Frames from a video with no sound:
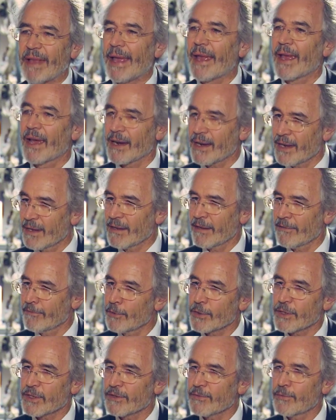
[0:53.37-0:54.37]
er, er,
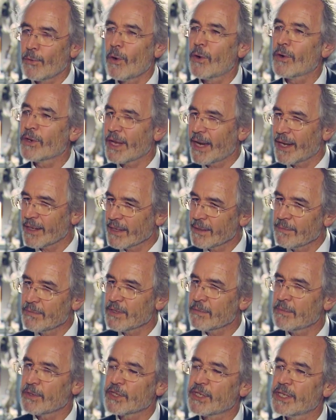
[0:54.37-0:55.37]
führt das vor und er hat eben
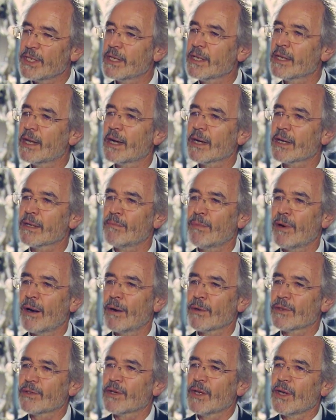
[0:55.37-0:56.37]
diese Maschine
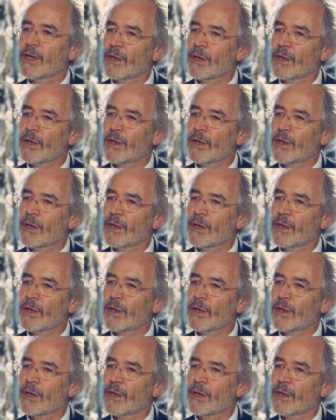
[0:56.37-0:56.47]
nachgebaut